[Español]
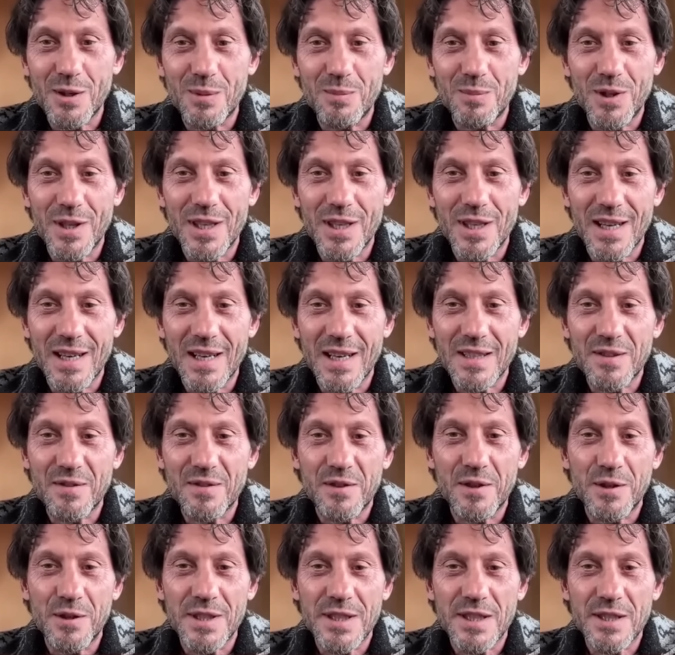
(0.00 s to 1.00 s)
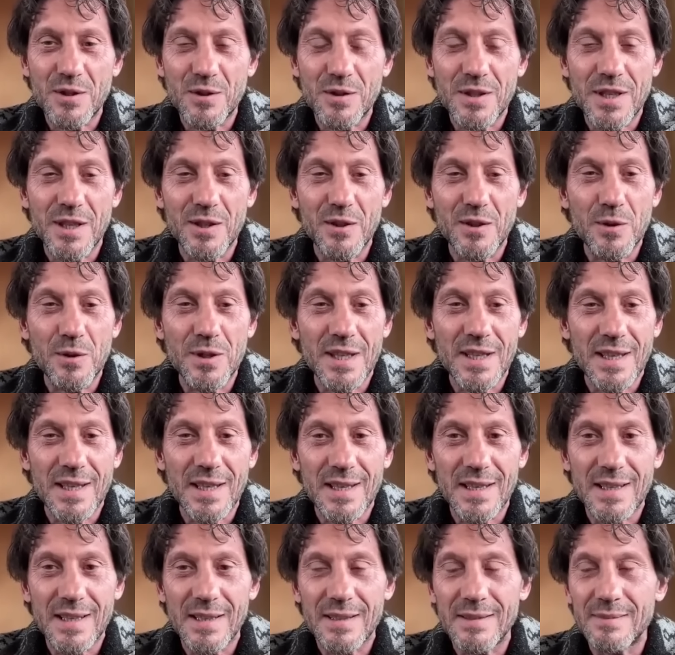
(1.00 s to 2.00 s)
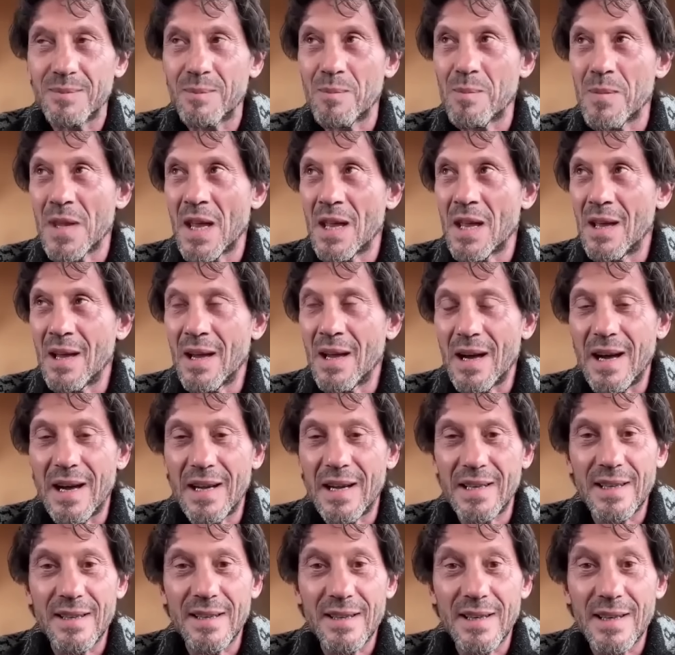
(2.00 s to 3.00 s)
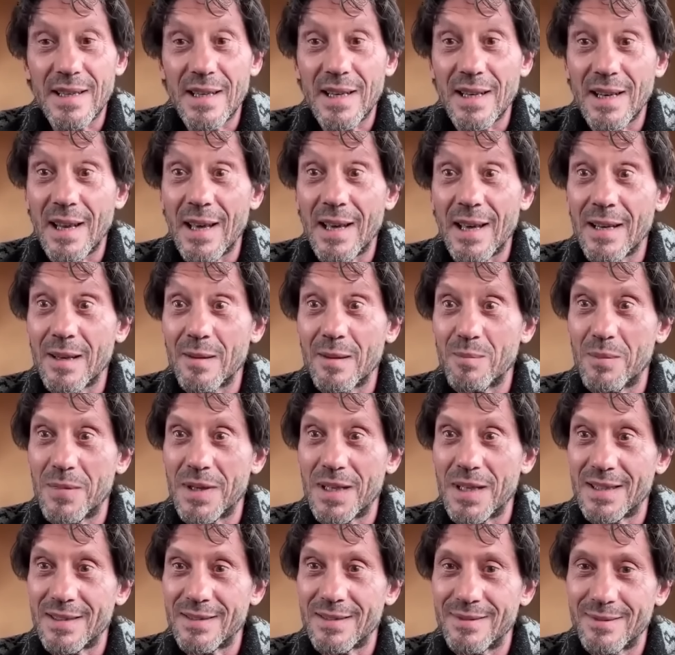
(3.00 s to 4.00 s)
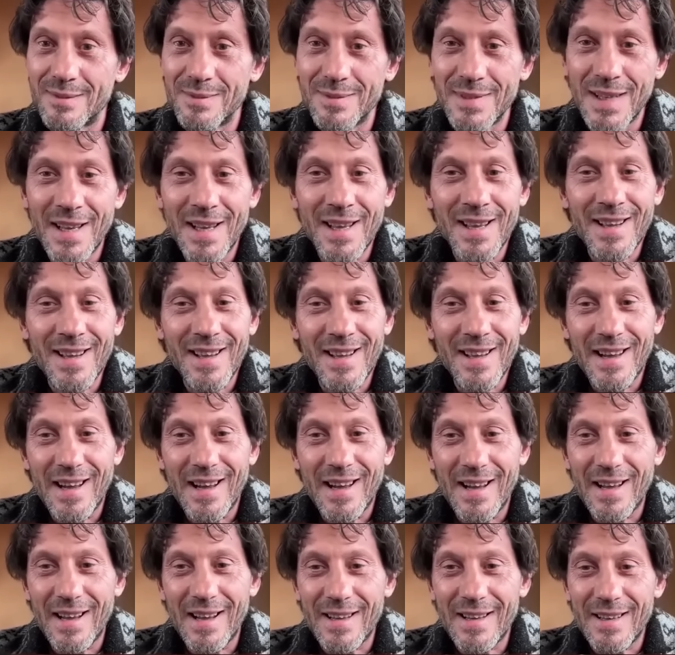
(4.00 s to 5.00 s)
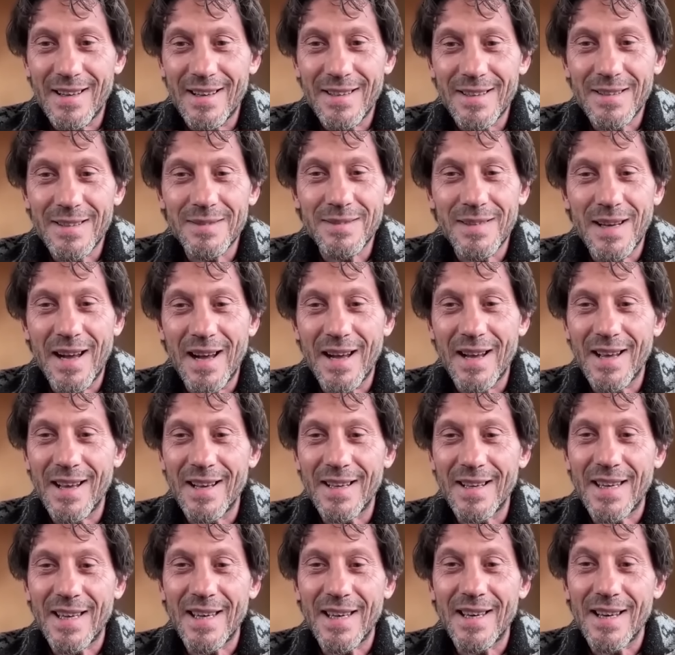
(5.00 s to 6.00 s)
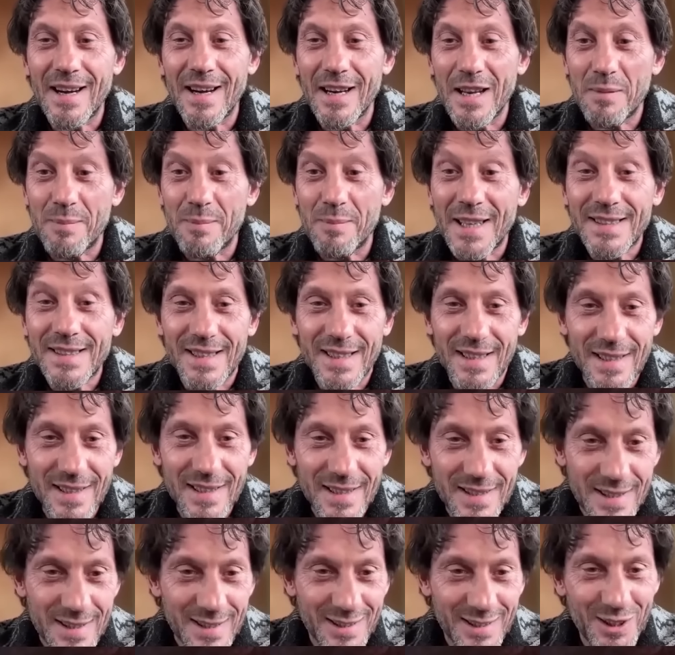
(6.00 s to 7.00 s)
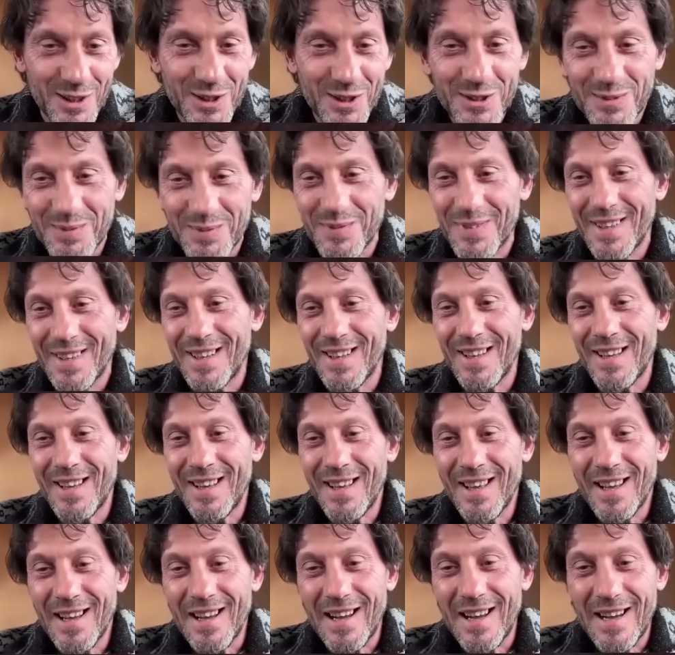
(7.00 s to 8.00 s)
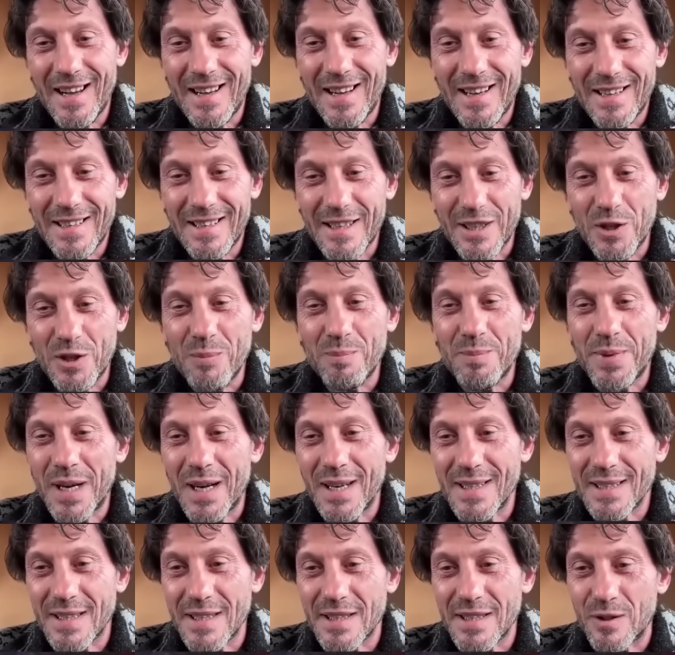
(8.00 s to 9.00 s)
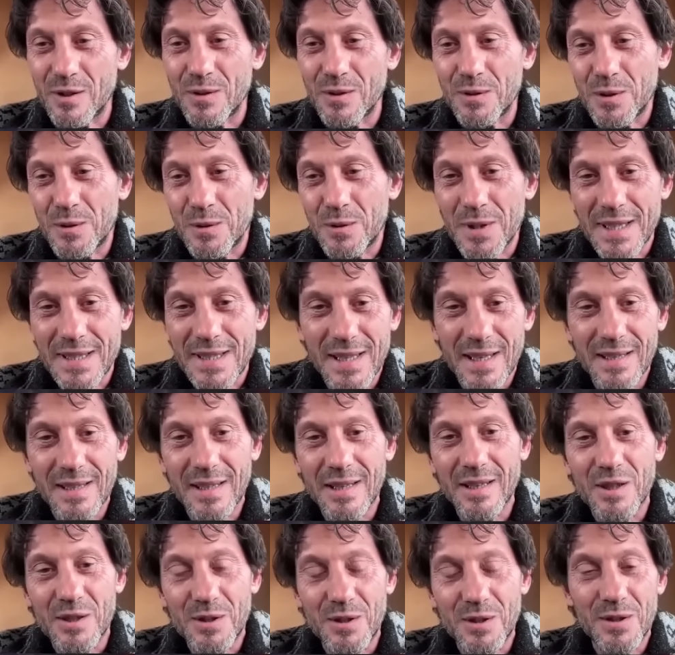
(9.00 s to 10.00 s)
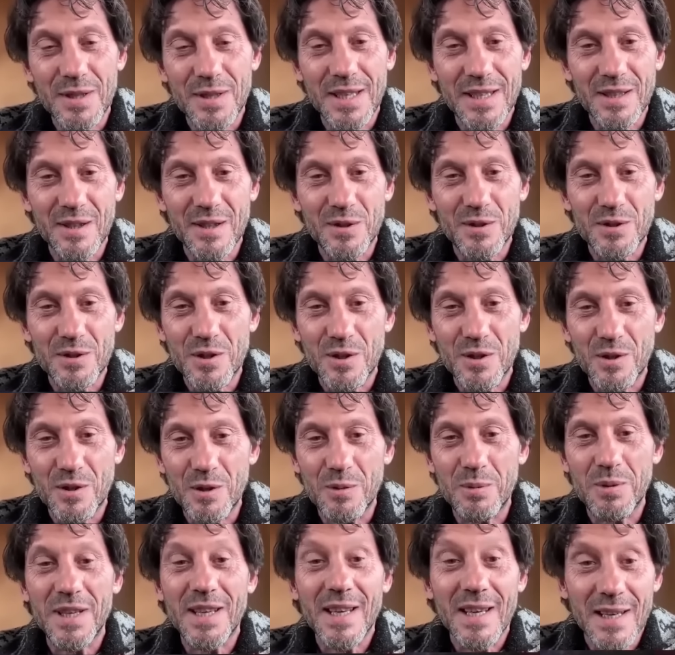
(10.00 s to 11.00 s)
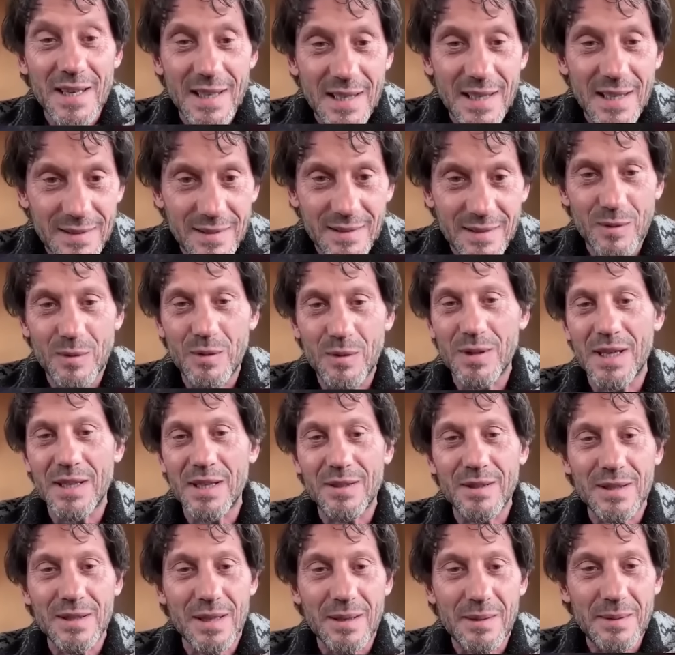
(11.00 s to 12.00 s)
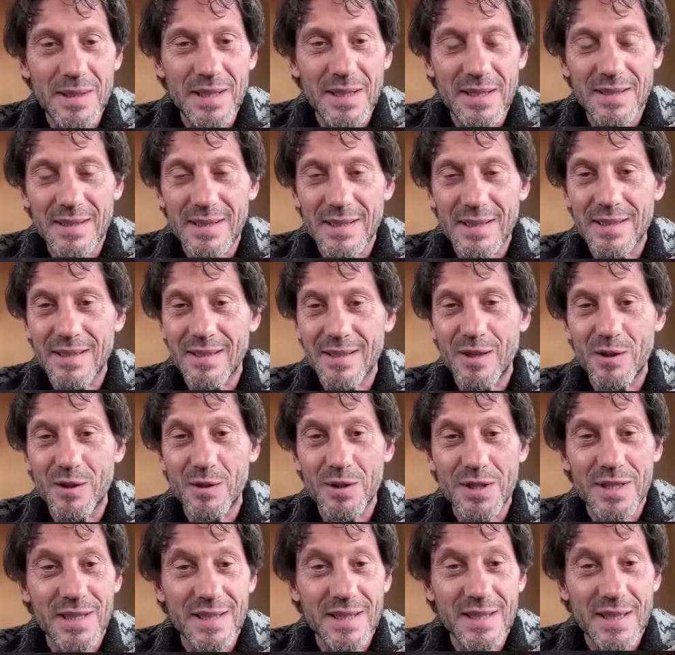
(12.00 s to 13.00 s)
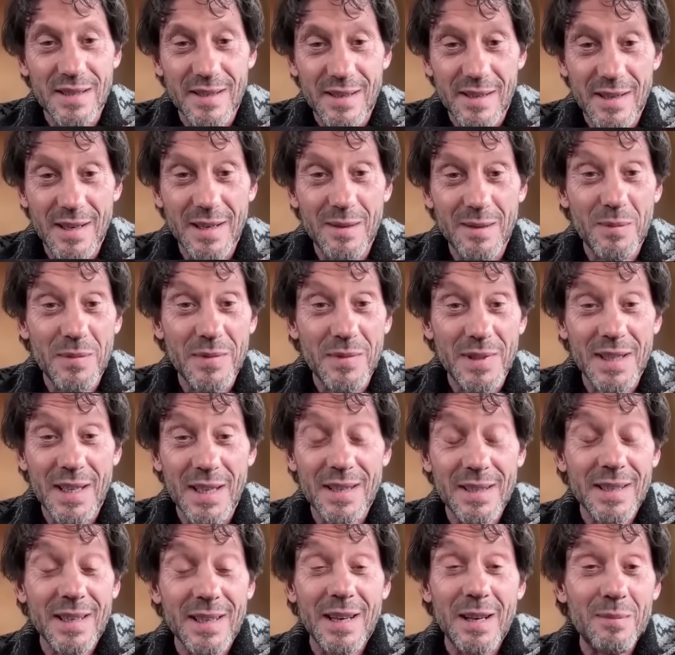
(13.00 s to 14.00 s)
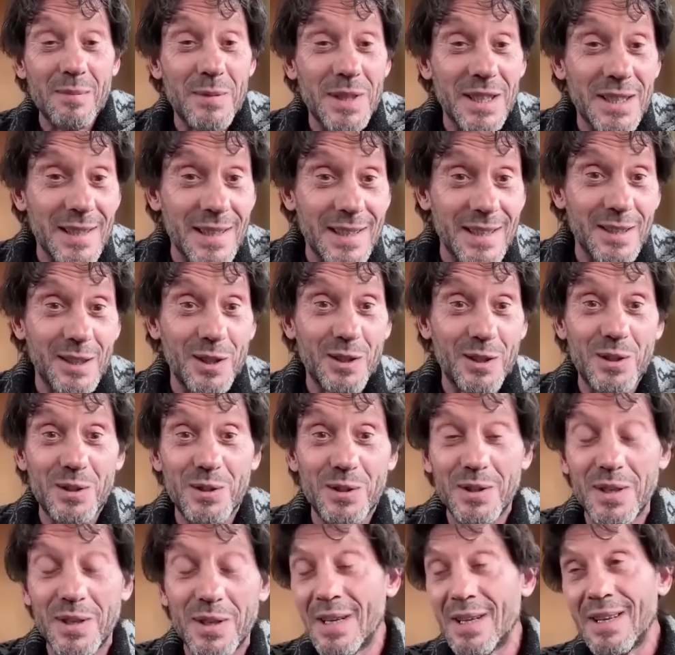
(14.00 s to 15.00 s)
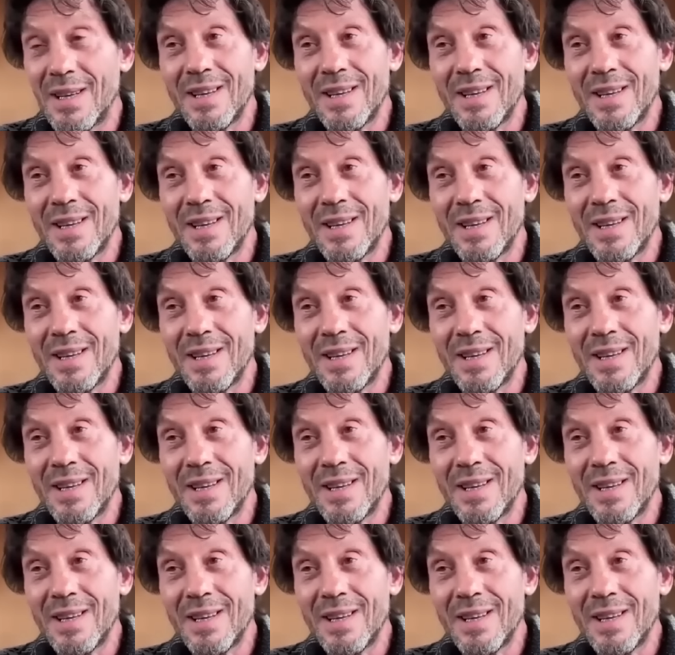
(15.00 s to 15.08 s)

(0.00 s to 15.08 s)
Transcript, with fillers: Como que las flores nos ayudan a anidar el alma, a, hackear la Matrix, ¿no? a romper las estructuras del yo que nos obligan una y otra vez a hacer cosas que, real, que realmente no,